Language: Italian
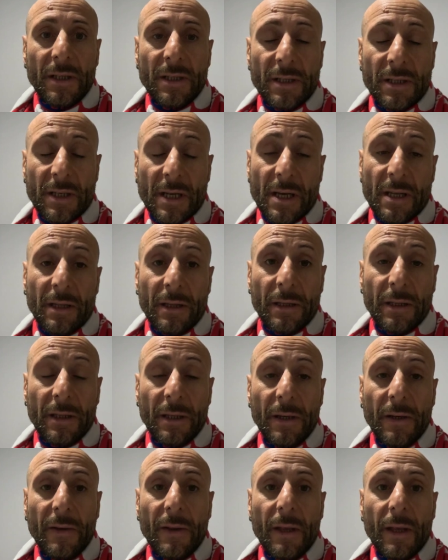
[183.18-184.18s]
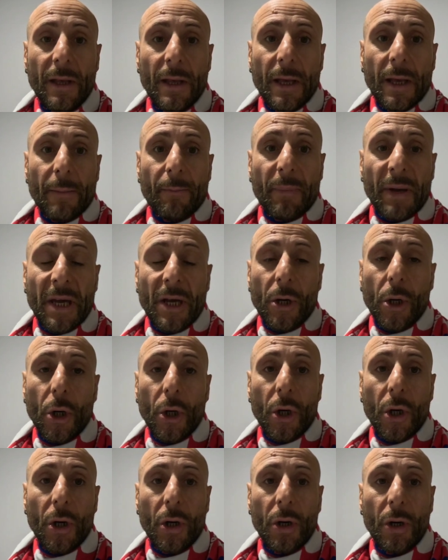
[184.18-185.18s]
assenti
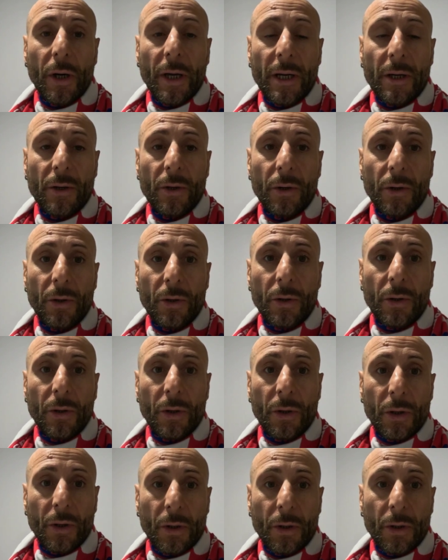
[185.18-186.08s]
però ecco